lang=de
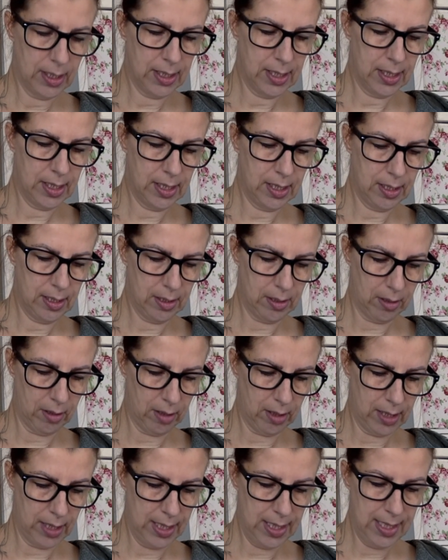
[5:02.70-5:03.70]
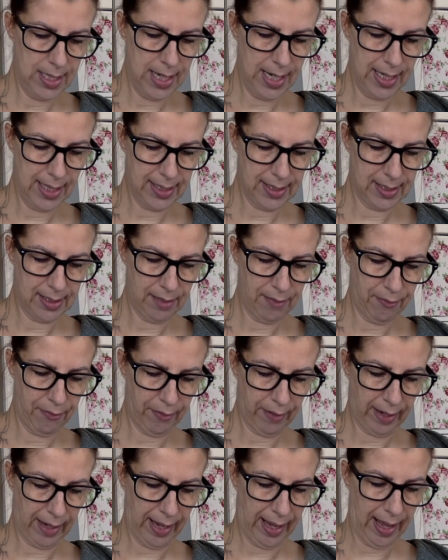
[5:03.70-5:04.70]
so, die nächste
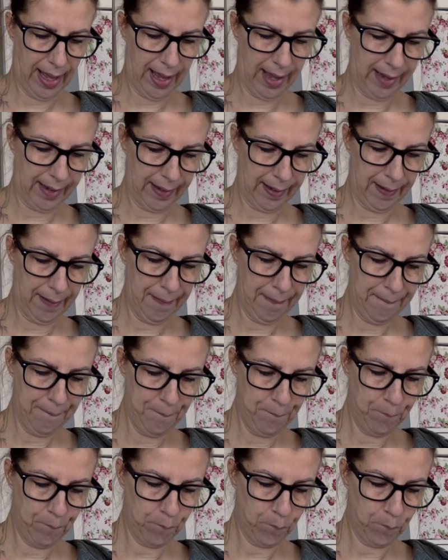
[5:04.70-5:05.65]
Frage.